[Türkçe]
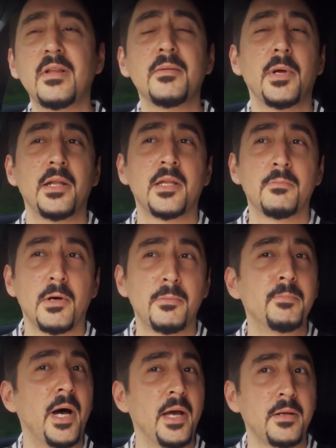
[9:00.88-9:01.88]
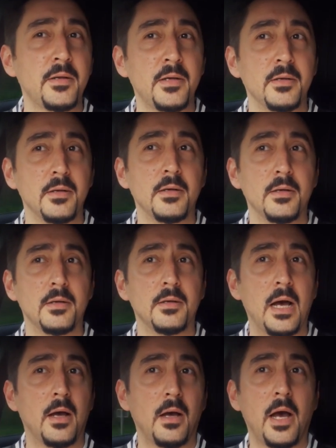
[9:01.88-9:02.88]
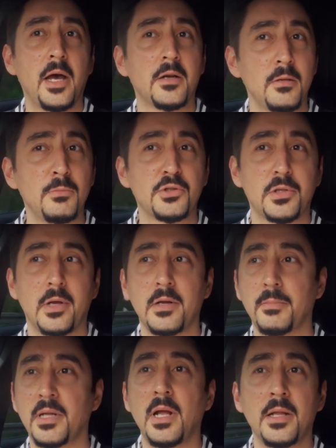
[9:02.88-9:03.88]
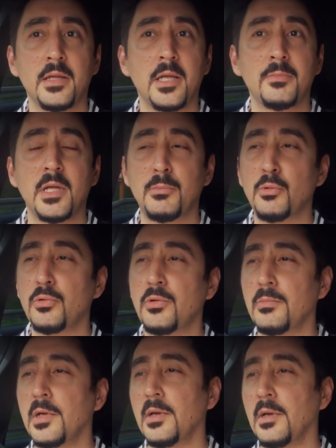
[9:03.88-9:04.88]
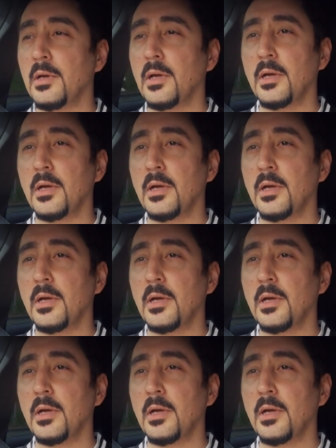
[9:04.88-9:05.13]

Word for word: Zaten annem babam ayrı e, ayrılmışlar. Hı hı. Ben annemde büyüdüm. Evet.